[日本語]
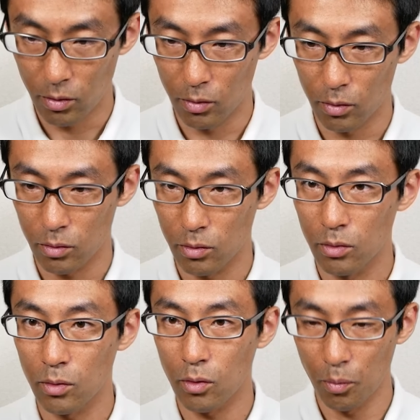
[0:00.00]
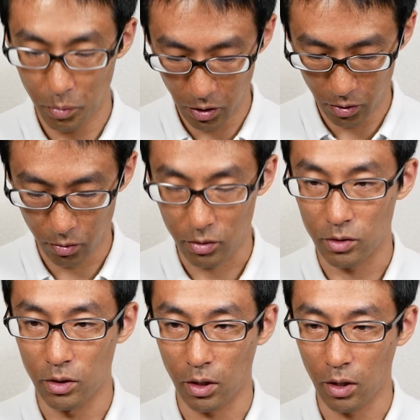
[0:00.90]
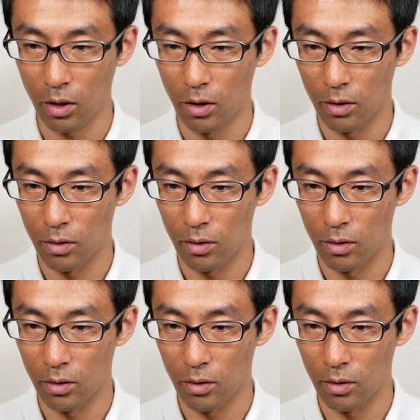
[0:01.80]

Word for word: ドットコピーとかすんだっけか